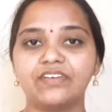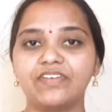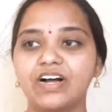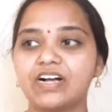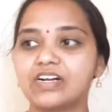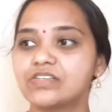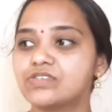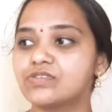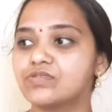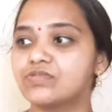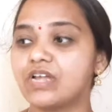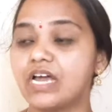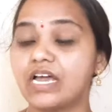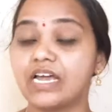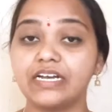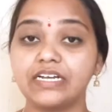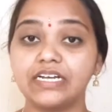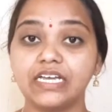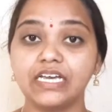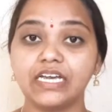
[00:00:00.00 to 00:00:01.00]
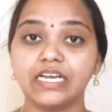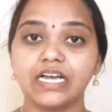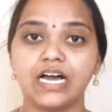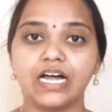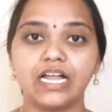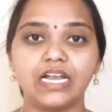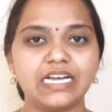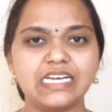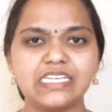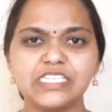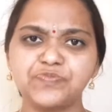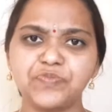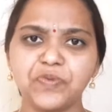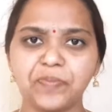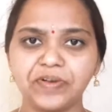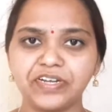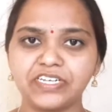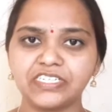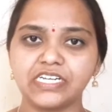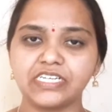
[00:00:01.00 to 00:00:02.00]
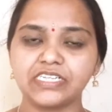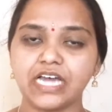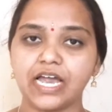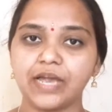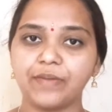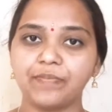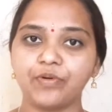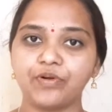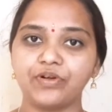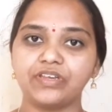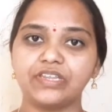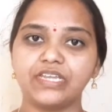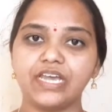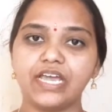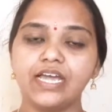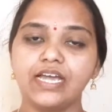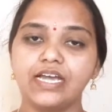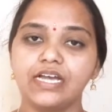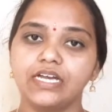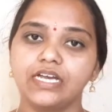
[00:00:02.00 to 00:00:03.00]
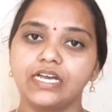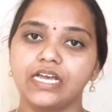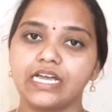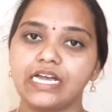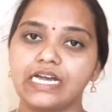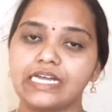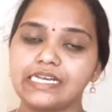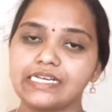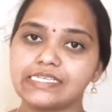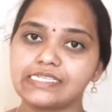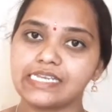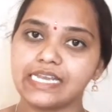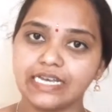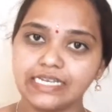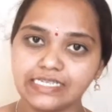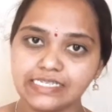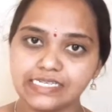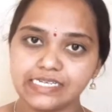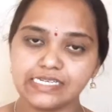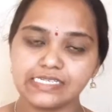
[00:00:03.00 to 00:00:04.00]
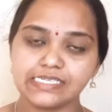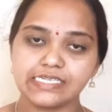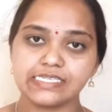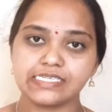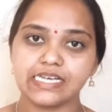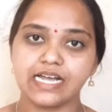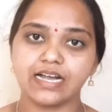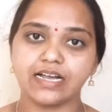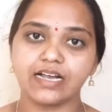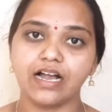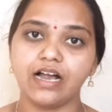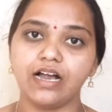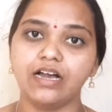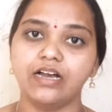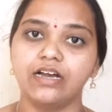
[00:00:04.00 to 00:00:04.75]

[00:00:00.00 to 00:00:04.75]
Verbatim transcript: వర్క్స్ ఉన్నాయండి ఇంకా లంచ్ ప్రిపరేషన్ అయితే అయిపోయింది ఇంకా నెక్స్ట్ లంచ్ చేసేసాక